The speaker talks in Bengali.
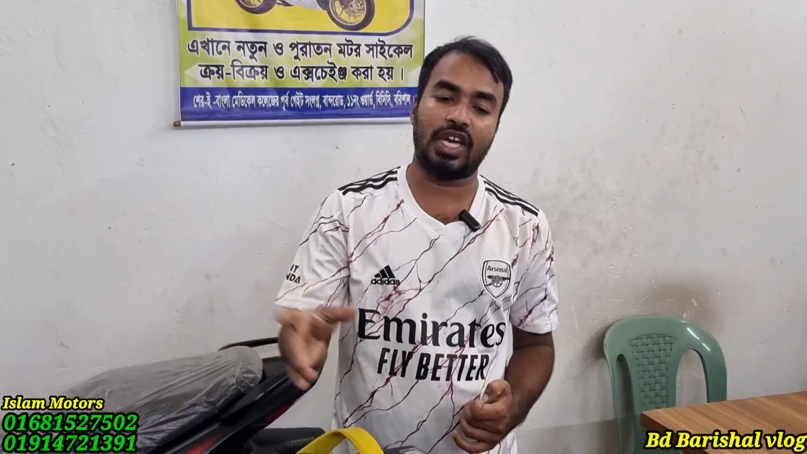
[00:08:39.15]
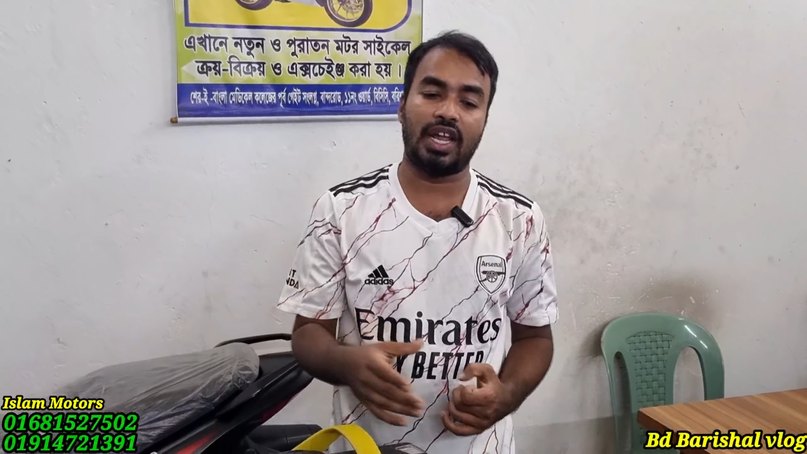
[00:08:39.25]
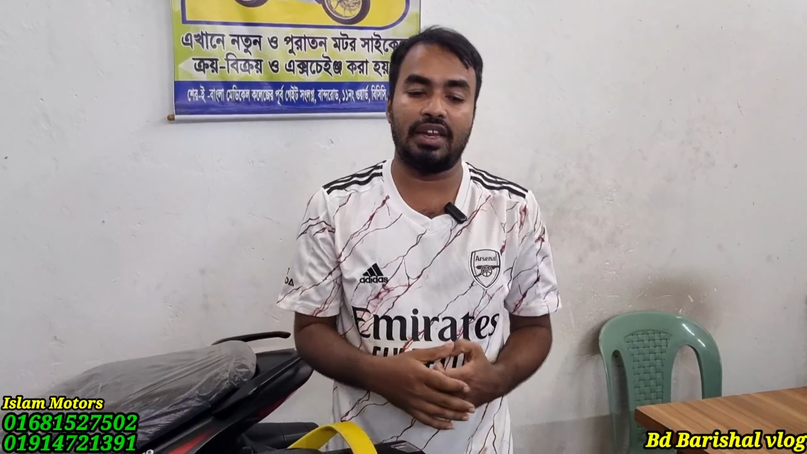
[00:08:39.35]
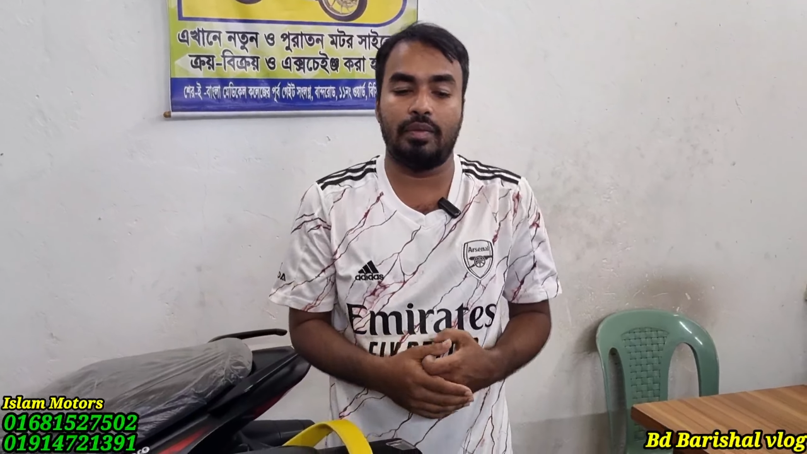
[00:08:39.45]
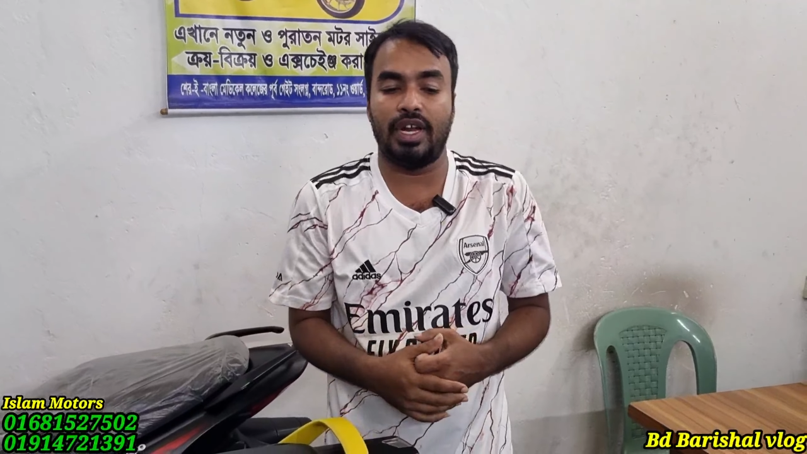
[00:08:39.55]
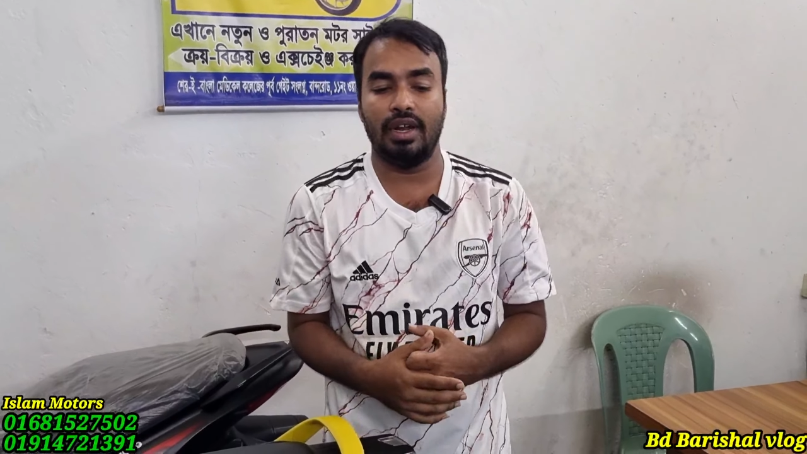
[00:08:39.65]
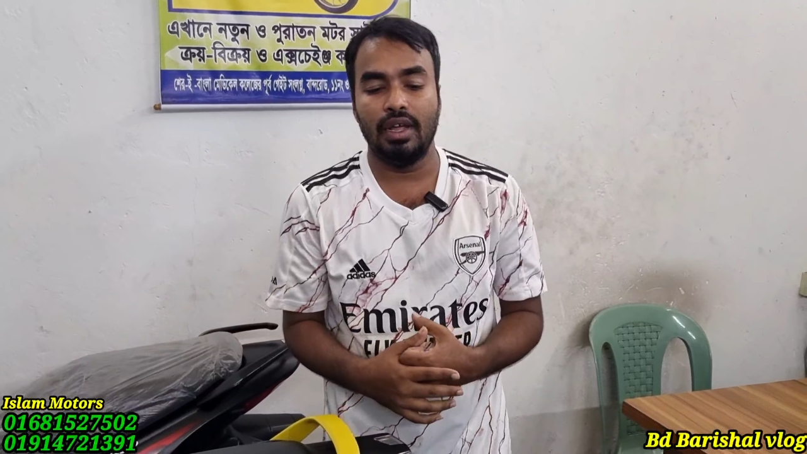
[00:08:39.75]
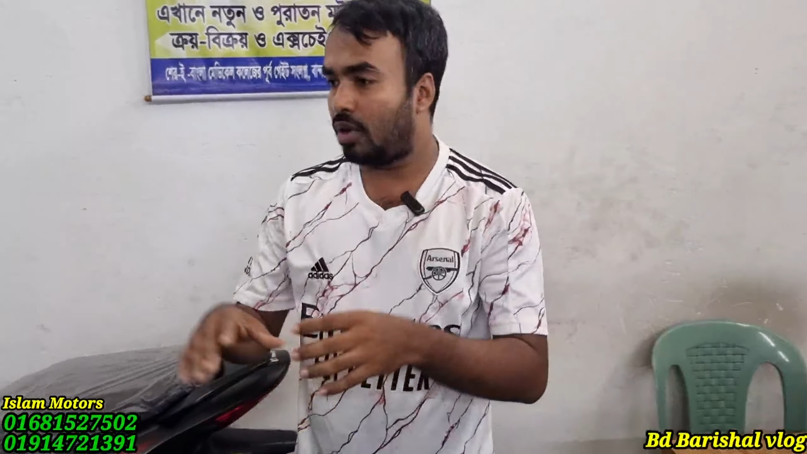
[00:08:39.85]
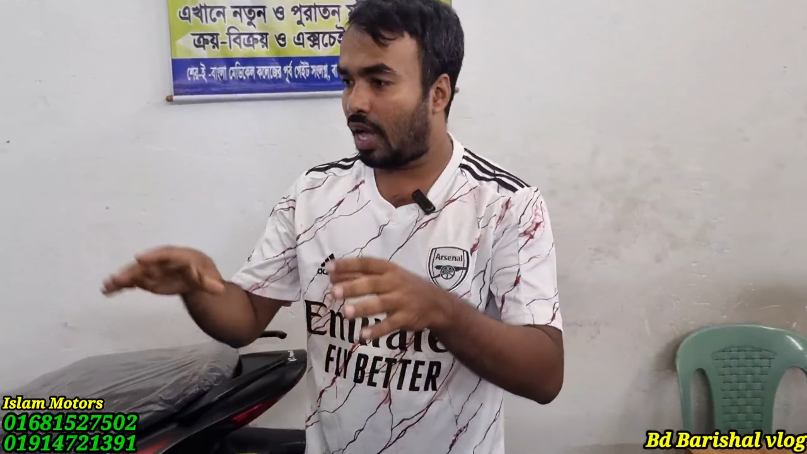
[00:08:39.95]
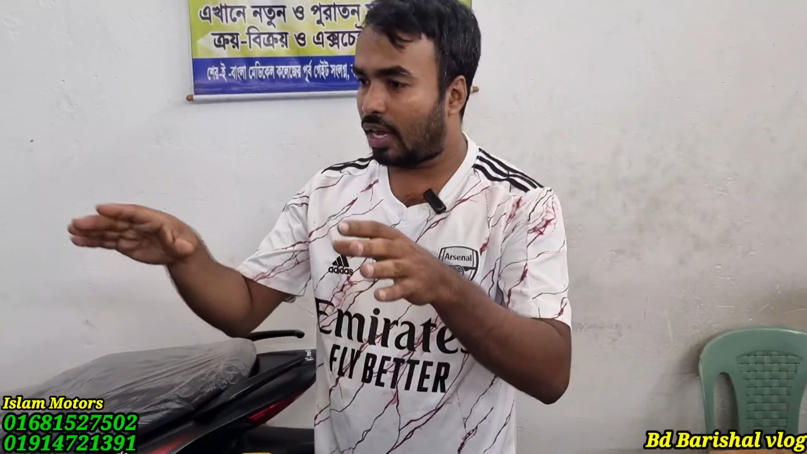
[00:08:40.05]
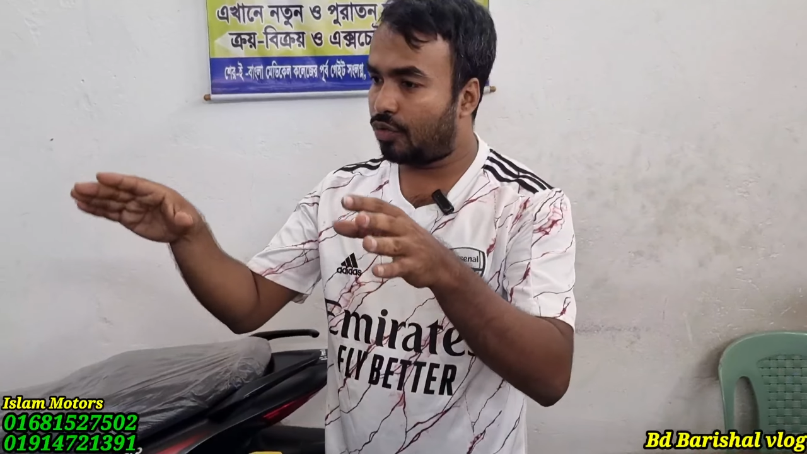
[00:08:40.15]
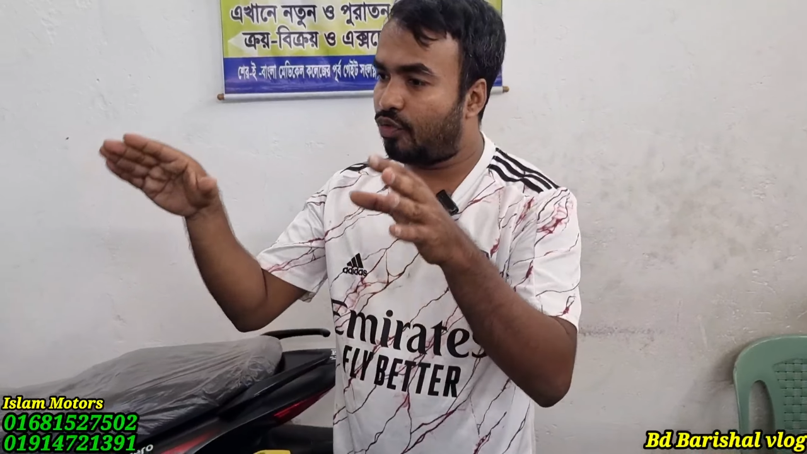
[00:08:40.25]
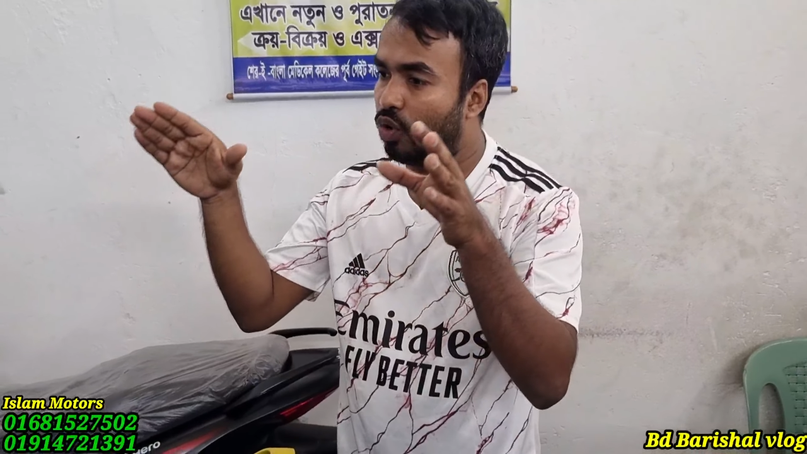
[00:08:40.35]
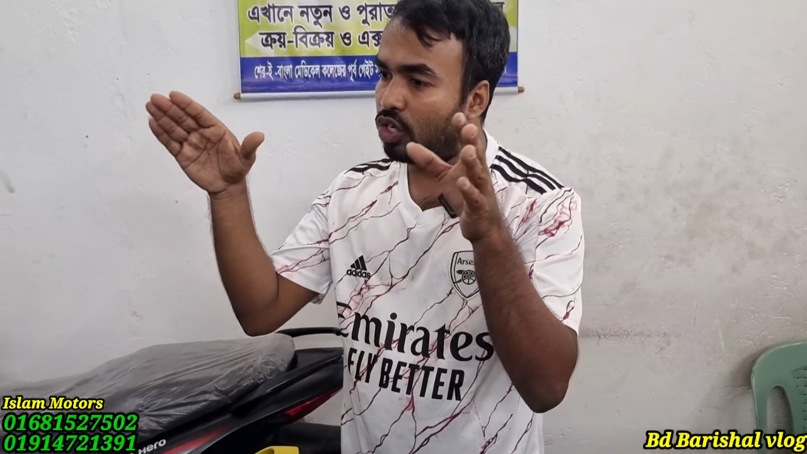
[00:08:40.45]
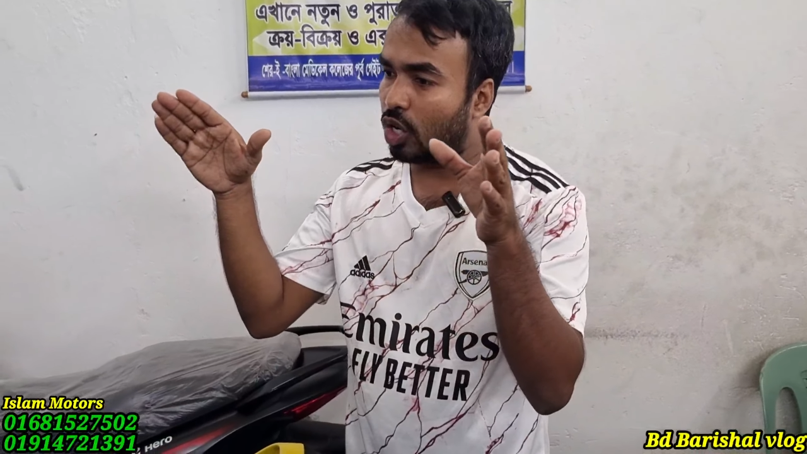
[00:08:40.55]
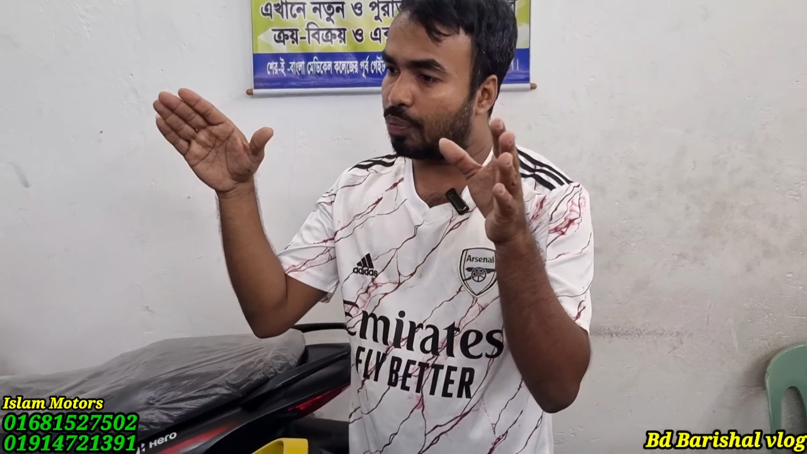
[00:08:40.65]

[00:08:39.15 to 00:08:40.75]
ছাড়াই নেবেন আগে ফুললি